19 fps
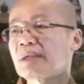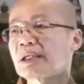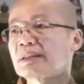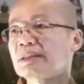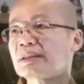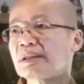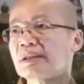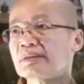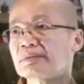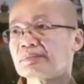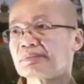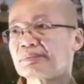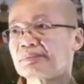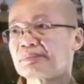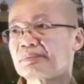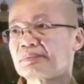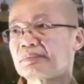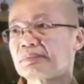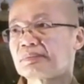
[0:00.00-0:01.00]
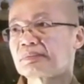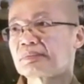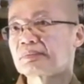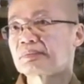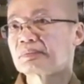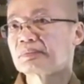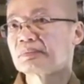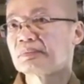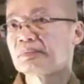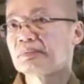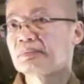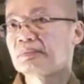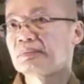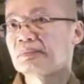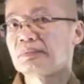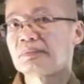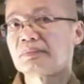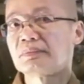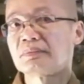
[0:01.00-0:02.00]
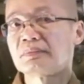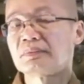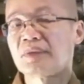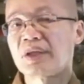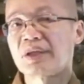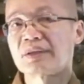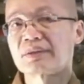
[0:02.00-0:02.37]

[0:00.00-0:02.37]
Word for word: 미래의 아내가 팔식을 들여다보면